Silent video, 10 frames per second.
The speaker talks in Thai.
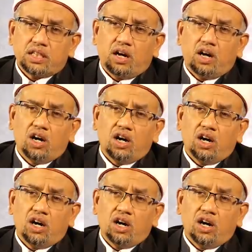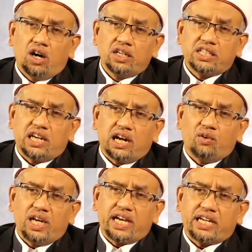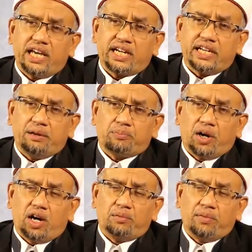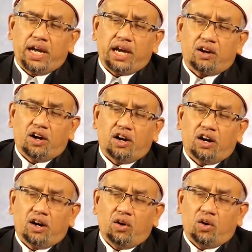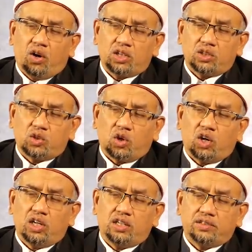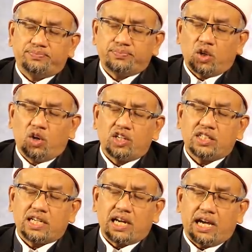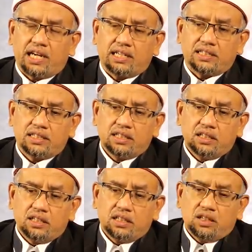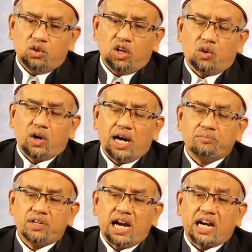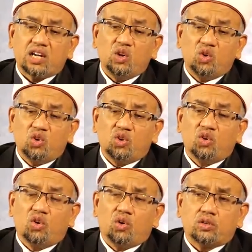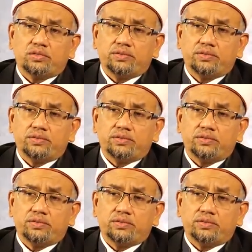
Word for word: ตอนที่เราเล็กๆนี่พ่อแม่ก็อดทนอดกลั้นด้วยความรักลูก